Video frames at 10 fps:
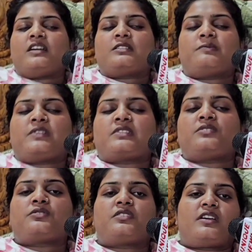आसपास का
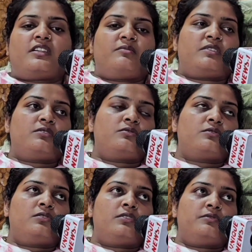जो थाना है मैंने
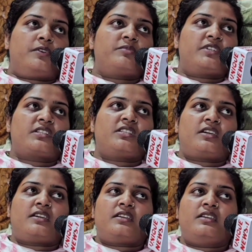उनको इन्फॉर्म कर
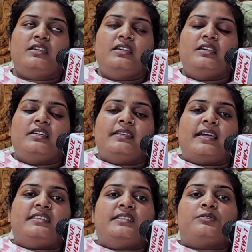दिया है या
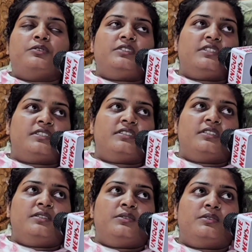ये कोई दिक्कत
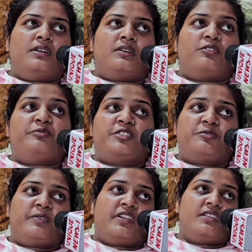नहीं होगा कोई मंच
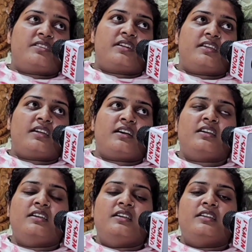पे नहीं चढ़ेगा
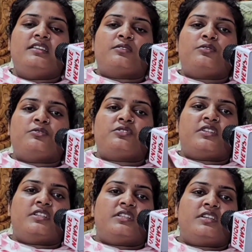या कोई उस
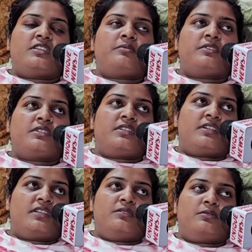तरीके की भद्रता
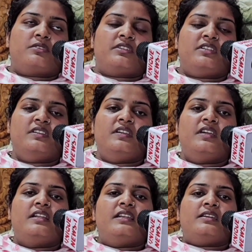नहीं होगी
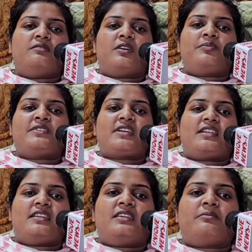लेकिन वहाँ पे
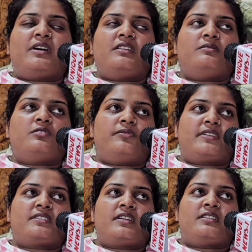जाने के बाद हम लोग
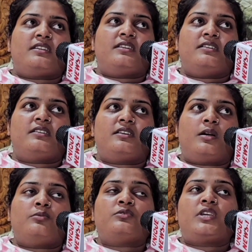फंस जाते हैं
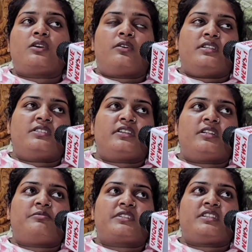अब उनके अकॉर्डिंग
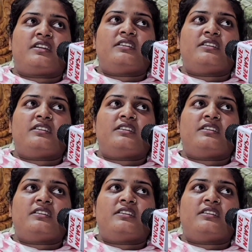चलना पड़ता है